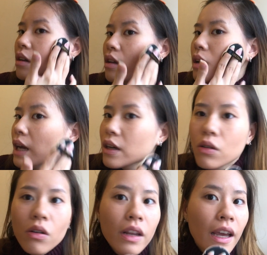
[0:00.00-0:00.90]
ก็อย่างทุก
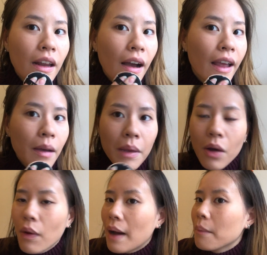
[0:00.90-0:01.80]
คนเห็นนะคะยังมี
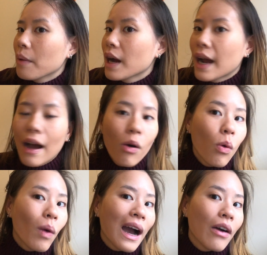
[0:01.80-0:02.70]
ความเงา
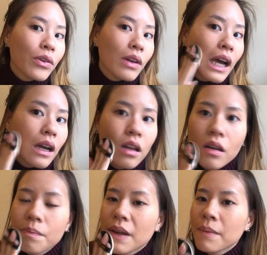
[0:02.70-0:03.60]
วาวอยู่นะ
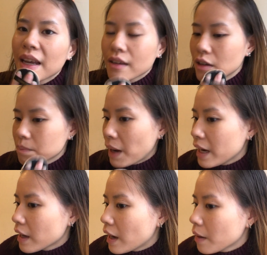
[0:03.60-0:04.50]
ไม่แมตต์เกินไป
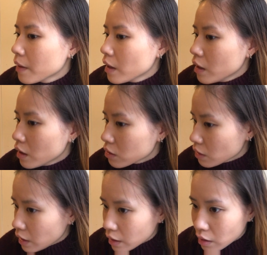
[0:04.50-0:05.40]
นะคะแล้วตอน
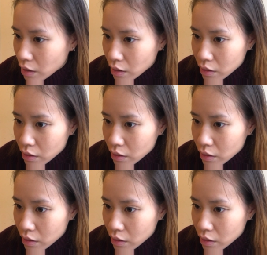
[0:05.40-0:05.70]
นี้ก็